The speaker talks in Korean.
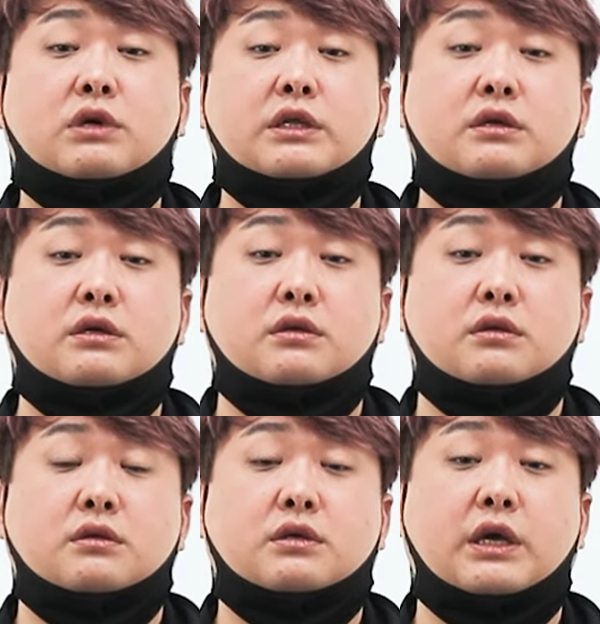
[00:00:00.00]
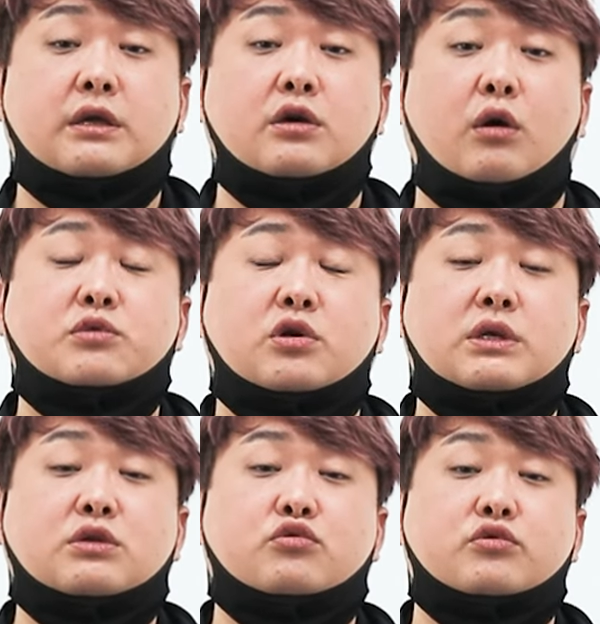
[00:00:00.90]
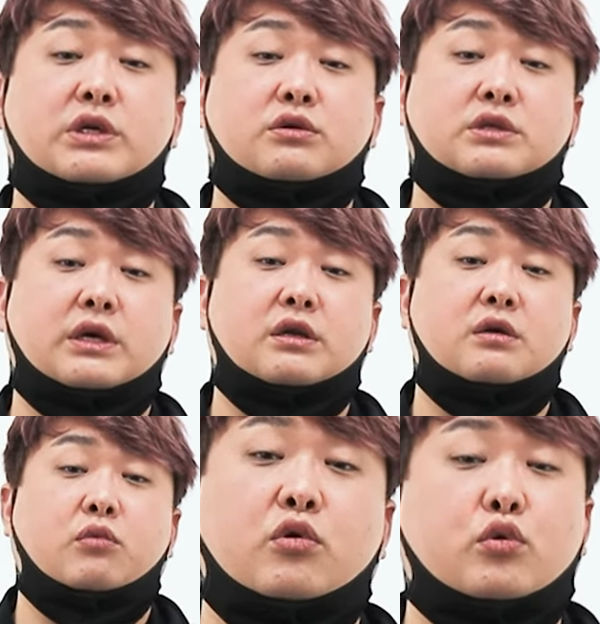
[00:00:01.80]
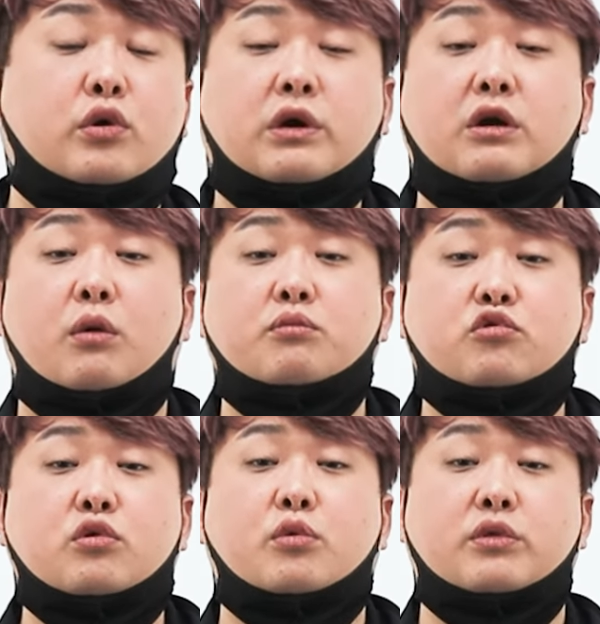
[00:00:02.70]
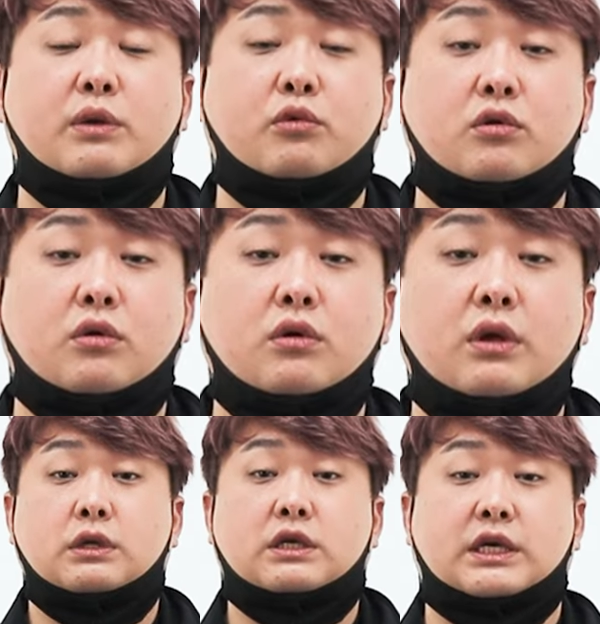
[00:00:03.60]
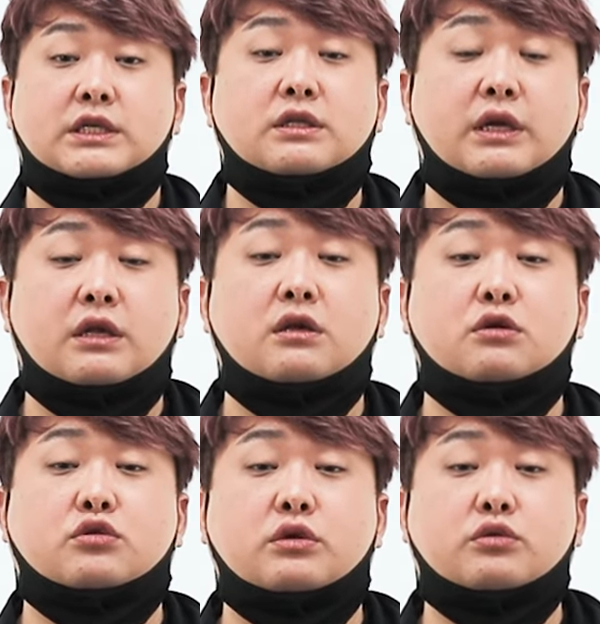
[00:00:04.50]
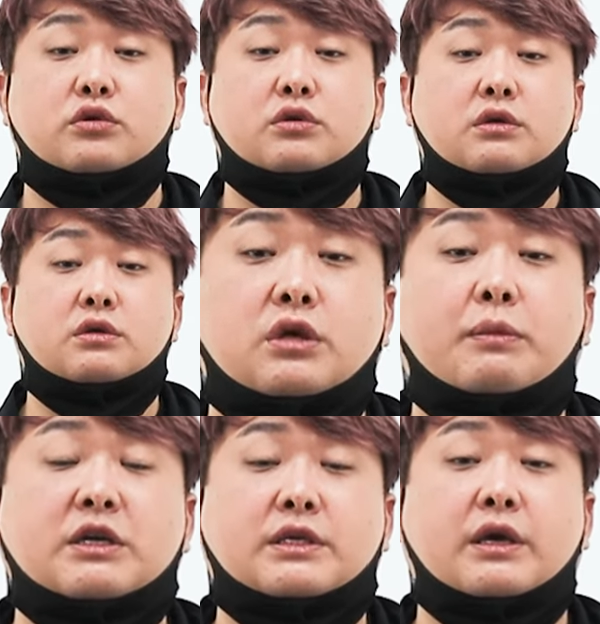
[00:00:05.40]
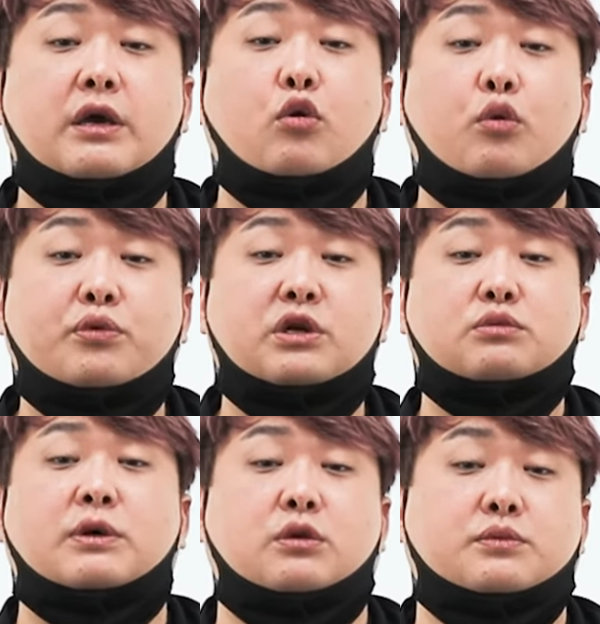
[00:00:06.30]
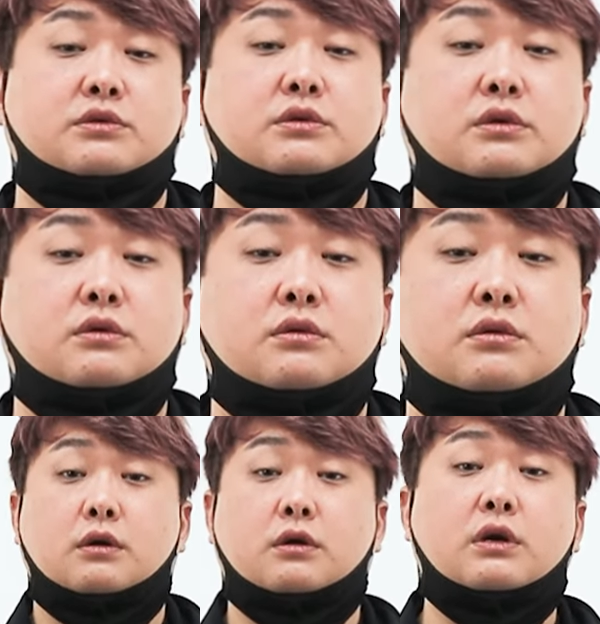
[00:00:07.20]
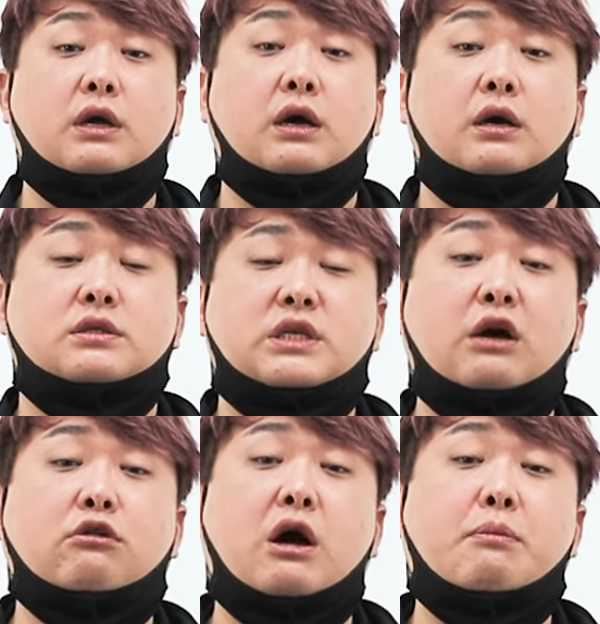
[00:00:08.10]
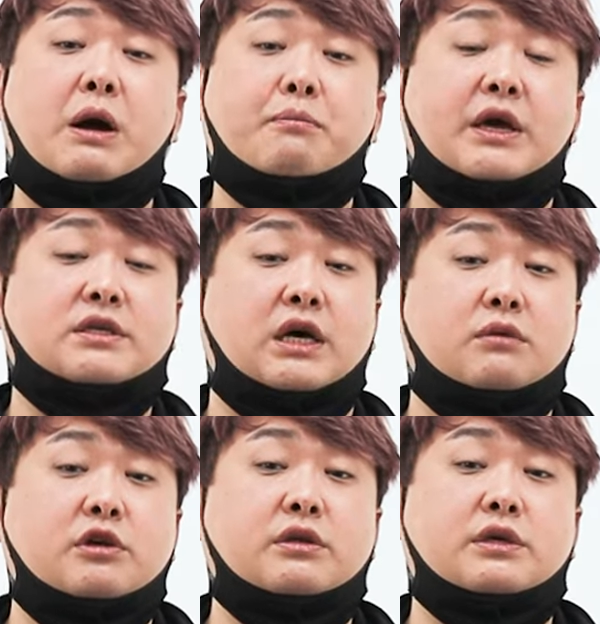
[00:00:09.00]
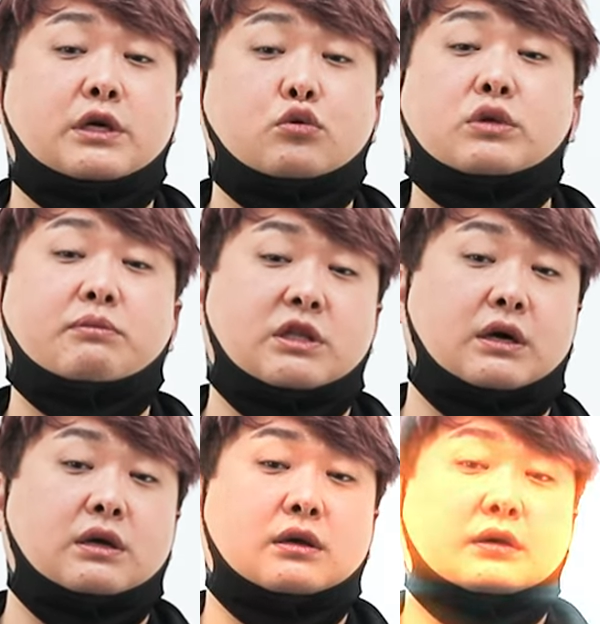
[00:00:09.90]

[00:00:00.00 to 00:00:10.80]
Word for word: 국가들은 그냥 이 엄청난 수준의 정착기를뭐 요격할 엄두도 못 내보고 그냥 자신들의 일거수일투족을 서방 세계에 오픈할 수밖에 없었어요. 그러나 차후가 방패의 싸움은 계속됩니다.